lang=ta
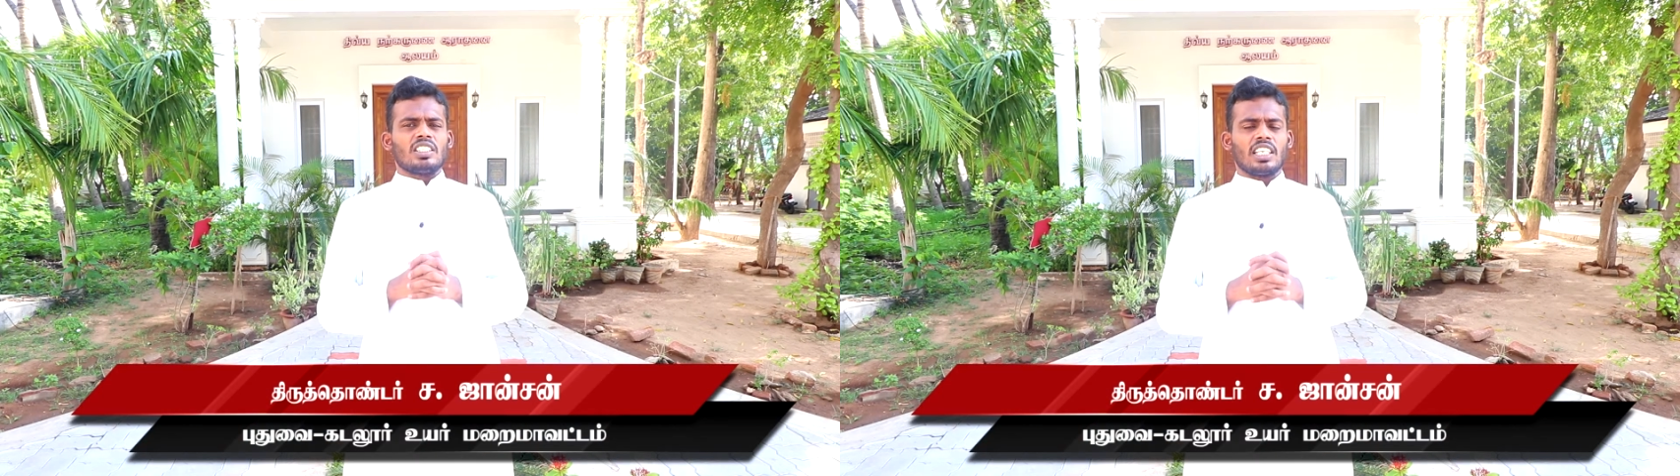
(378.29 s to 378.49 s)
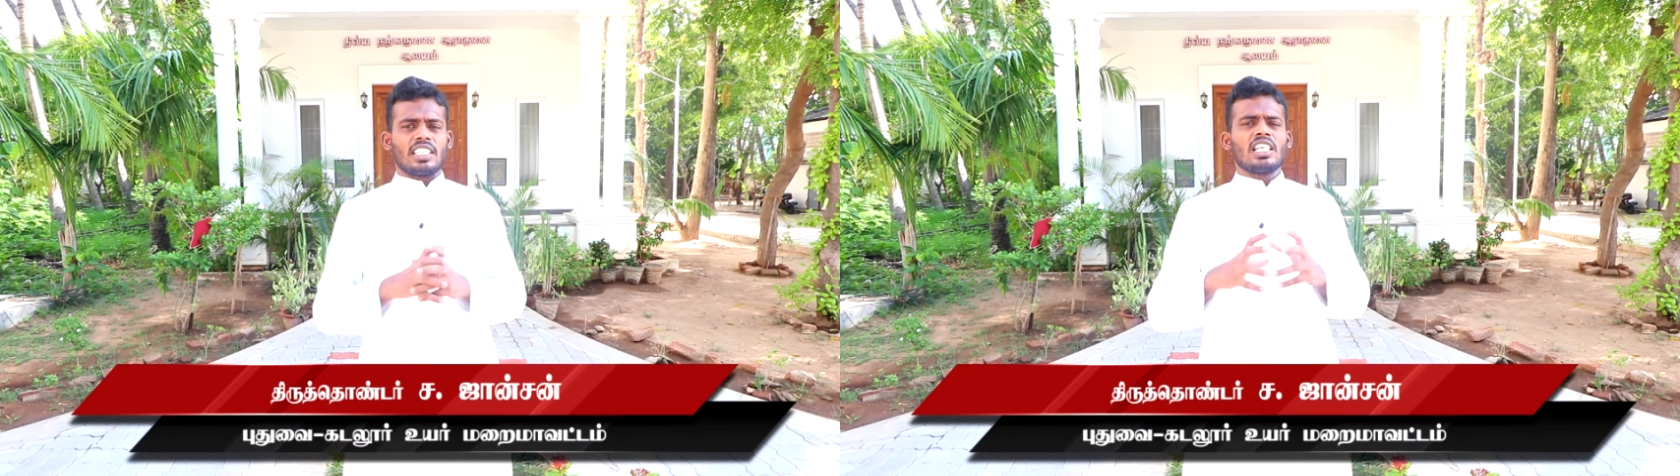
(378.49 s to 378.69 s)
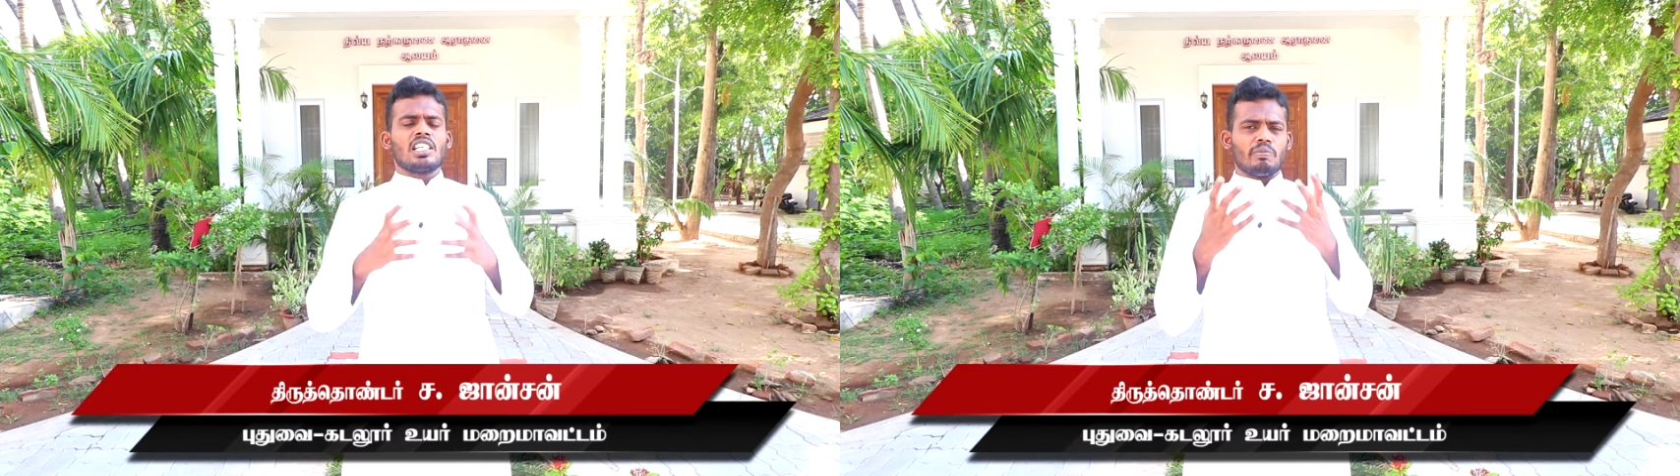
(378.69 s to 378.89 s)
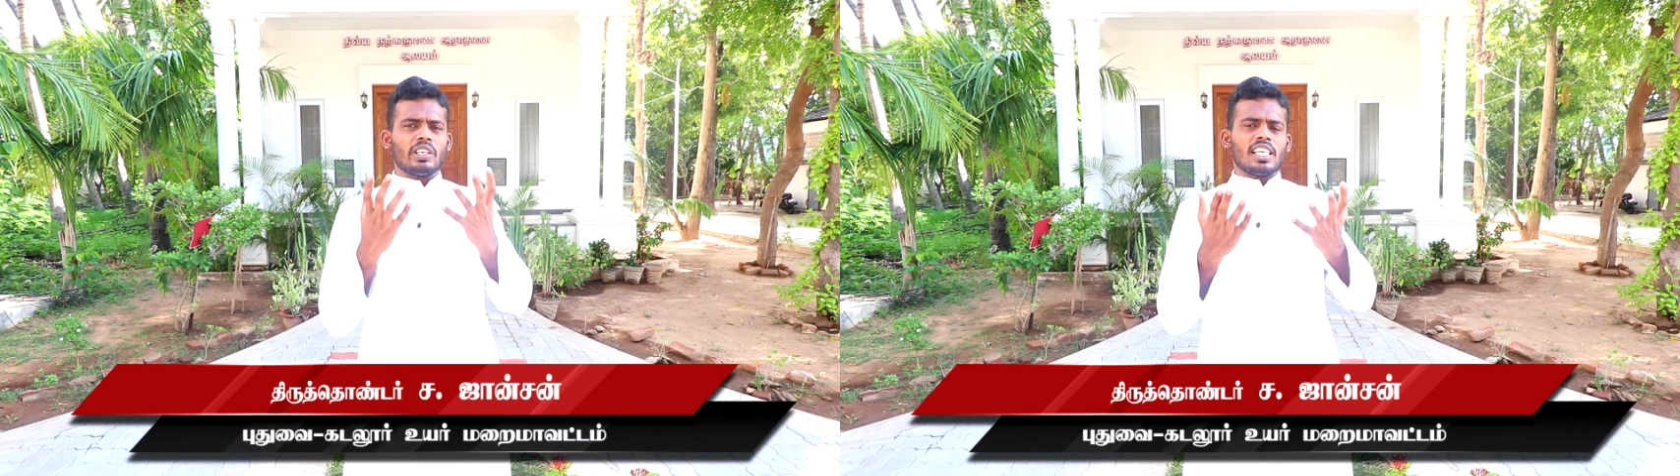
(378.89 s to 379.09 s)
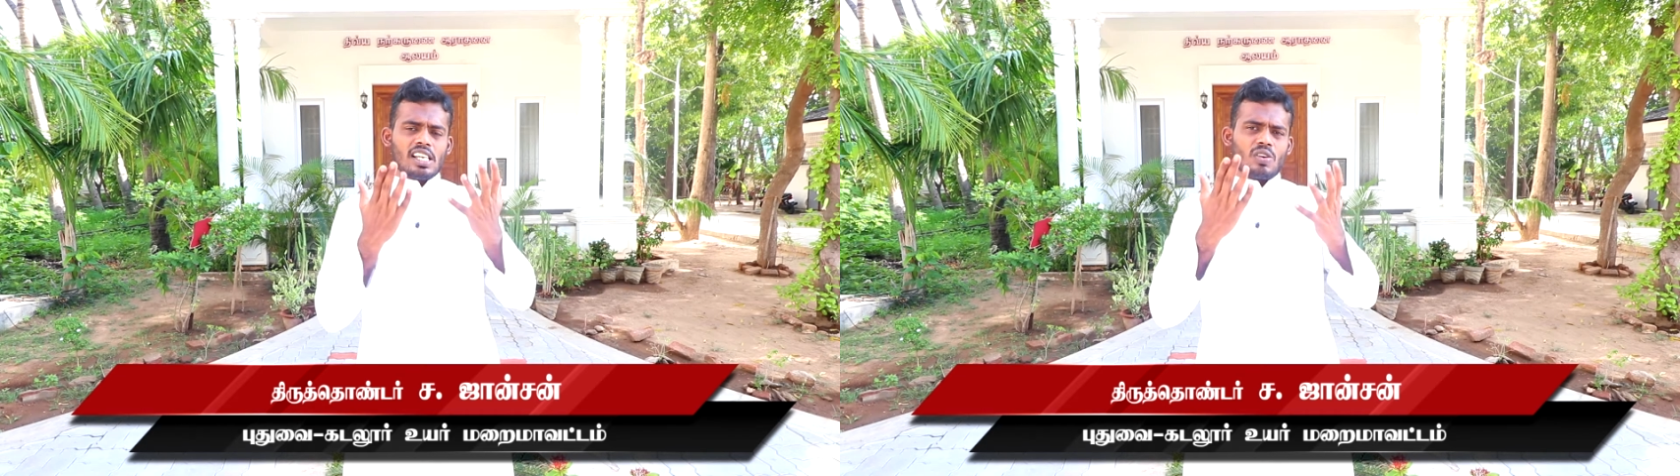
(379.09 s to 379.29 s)
செத்த
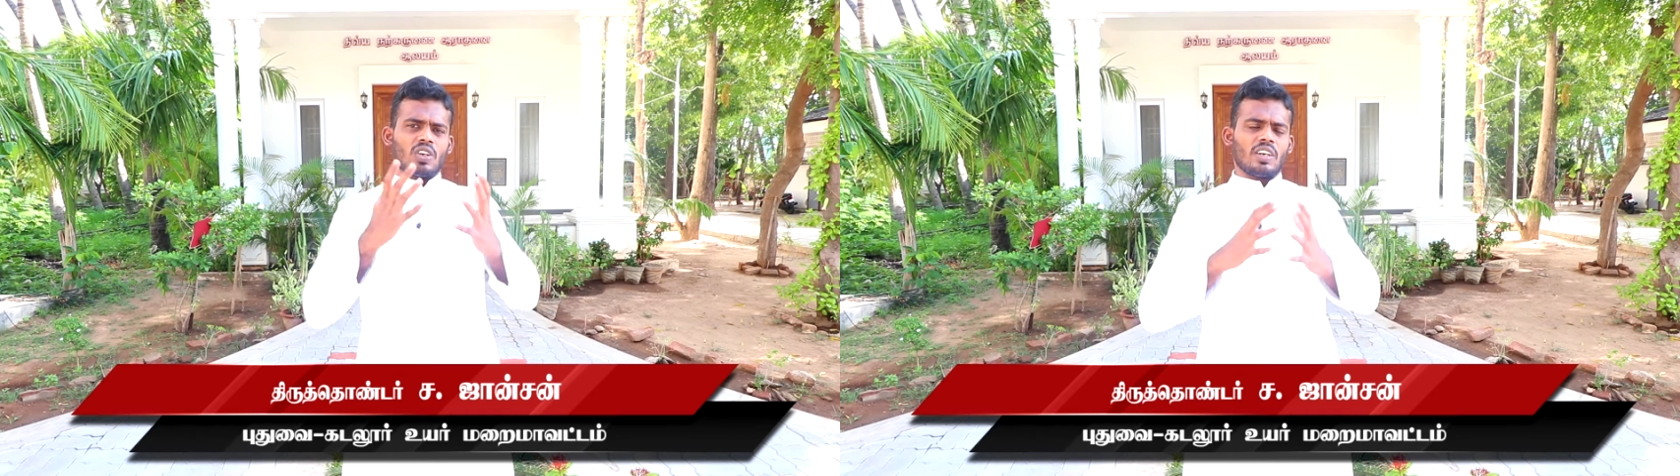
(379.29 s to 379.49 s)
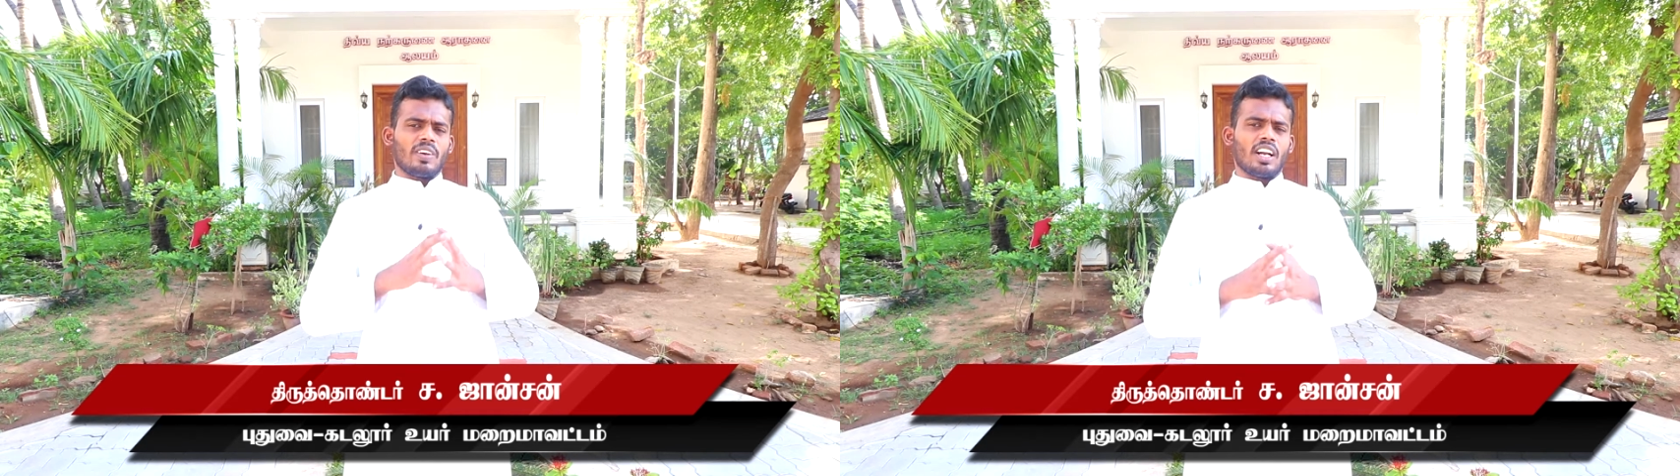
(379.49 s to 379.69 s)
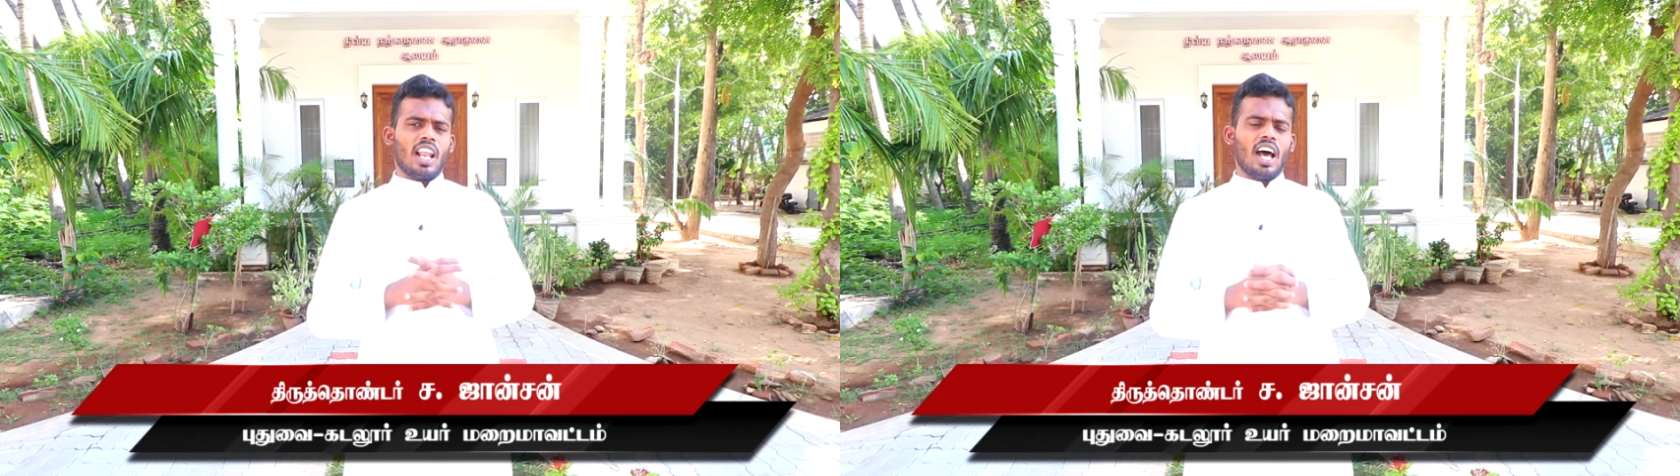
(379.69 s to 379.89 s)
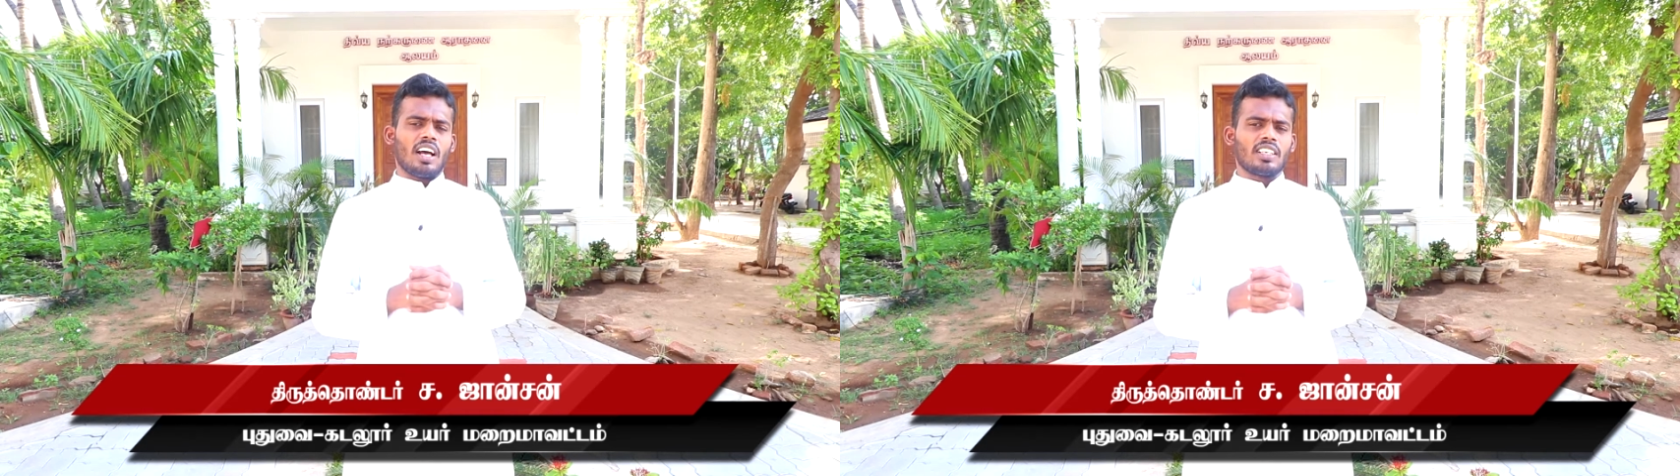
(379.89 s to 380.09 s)
நம்பிக்கையை கொண்டவர்களா